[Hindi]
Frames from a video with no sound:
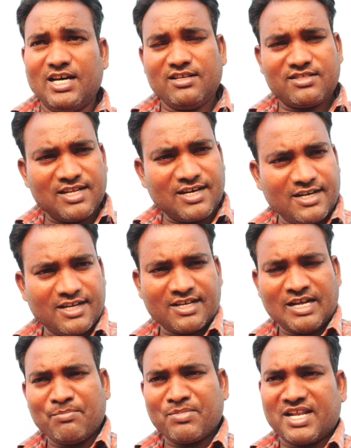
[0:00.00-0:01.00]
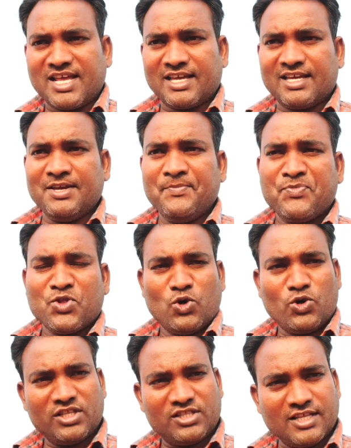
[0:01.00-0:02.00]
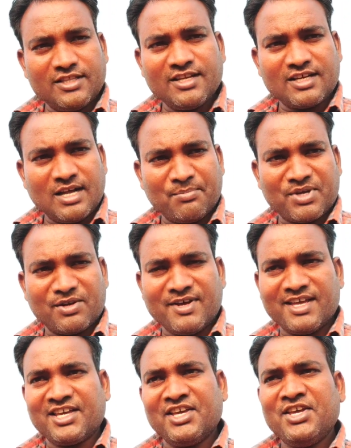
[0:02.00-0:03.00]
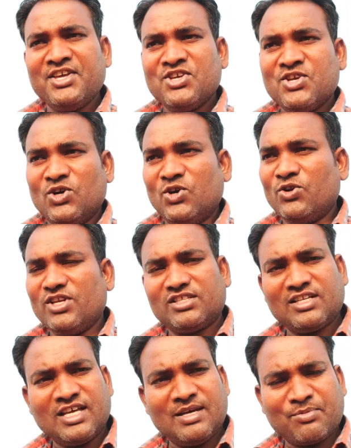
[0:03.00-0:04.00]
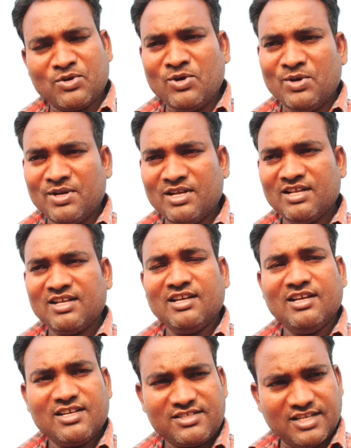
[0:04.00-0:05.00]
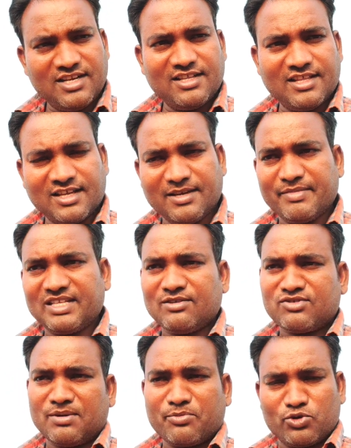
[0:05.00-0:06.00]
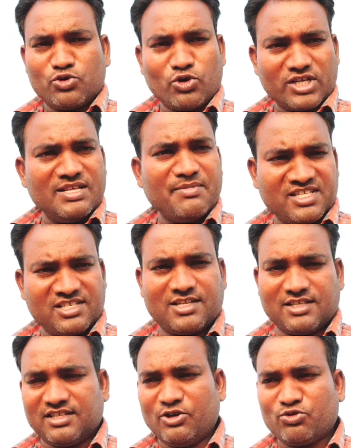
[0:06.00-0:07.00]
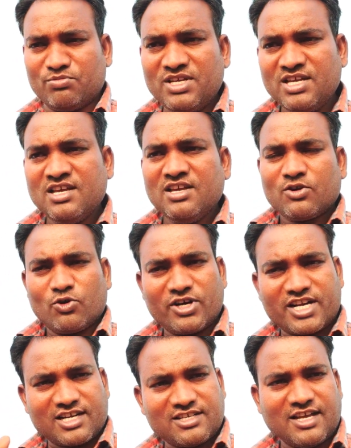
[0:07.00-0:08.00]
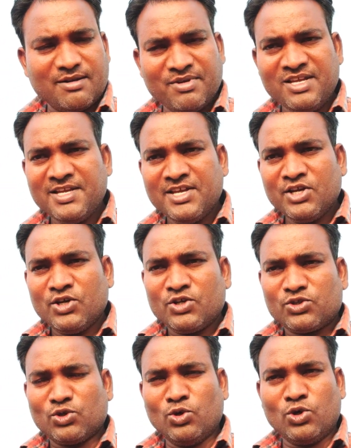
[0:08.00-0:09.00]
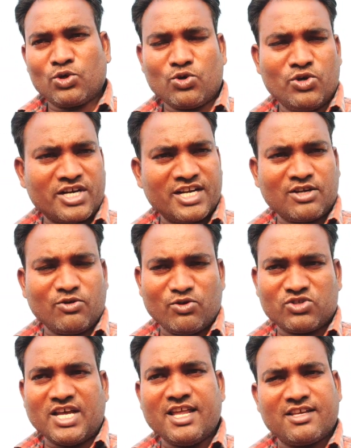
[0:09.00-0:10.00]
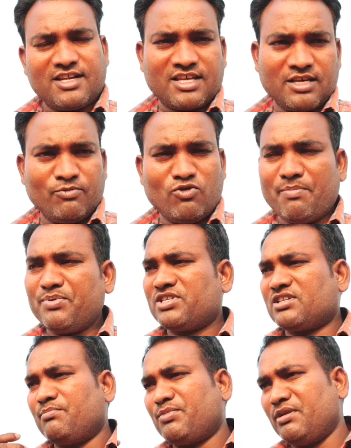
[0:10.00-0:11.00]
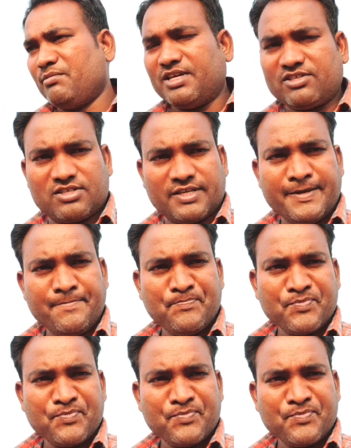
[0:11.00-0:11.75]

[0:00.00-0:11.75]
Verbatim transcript: इतना घंटे काम कराएंगे और इतना दिन काम करवाएंगे और इतना आपको सैलरी देंगे मतलब सब कुछ टोटली मेंशन रहता है उसमें कॉन्ट्रैक्ट साइन में तो कॉन्ट्रैक्ट वो साइन करके हम वापस कंपनी में भेजते हैं